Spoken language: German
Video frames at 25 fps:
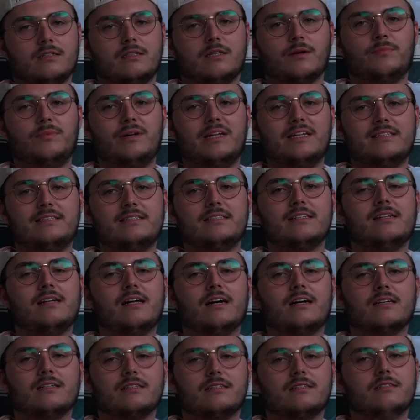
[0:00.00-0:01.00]
Ich habe letzte
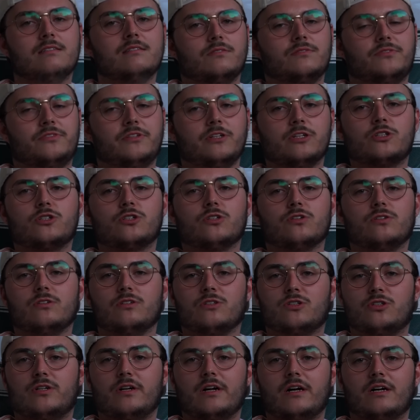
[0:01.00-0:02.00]
Nacht vier Stunden
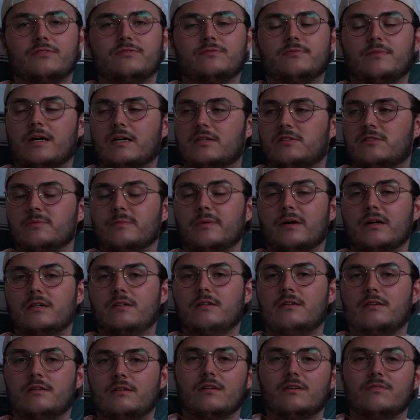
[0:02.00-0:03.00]
geschlafen, maximal.
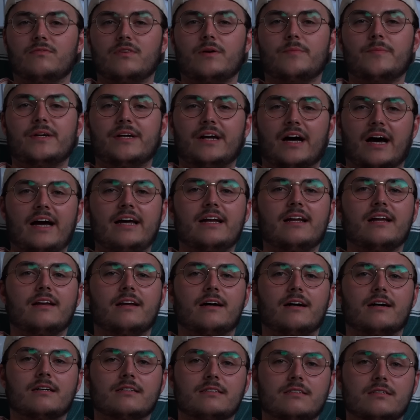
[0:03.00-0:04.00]
Wir haben in einer
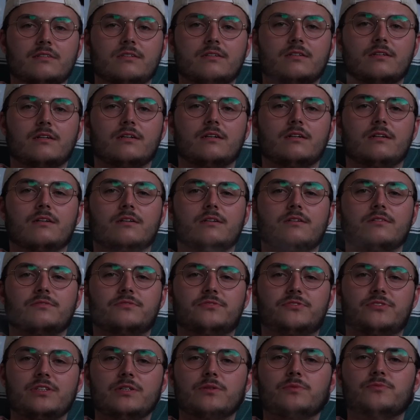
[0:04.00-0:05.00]
Nacht
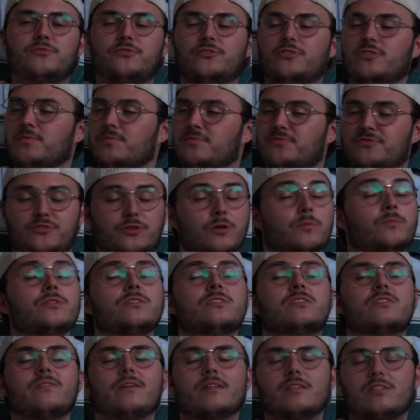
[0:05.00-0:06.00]
vier,
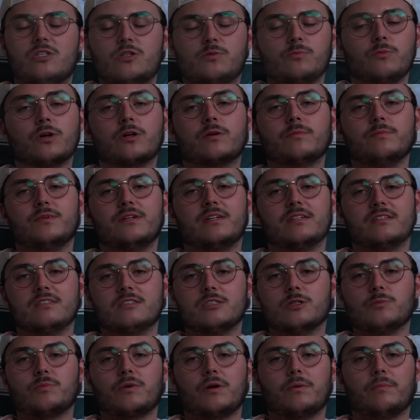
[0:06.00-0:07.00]
25 Mücken
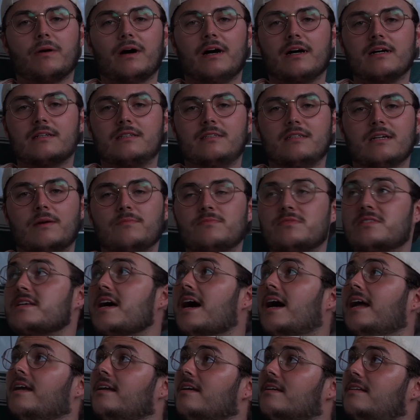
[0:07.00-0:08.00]
mindestens umgebracht. Die haben sich
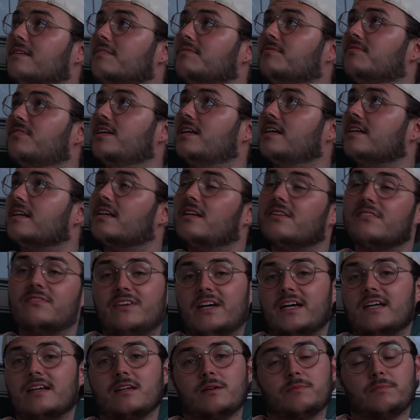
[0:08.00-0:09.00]
alle den Weg in den
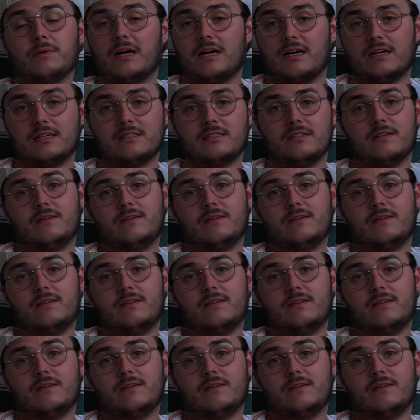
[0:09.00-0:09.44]
Van gebracht.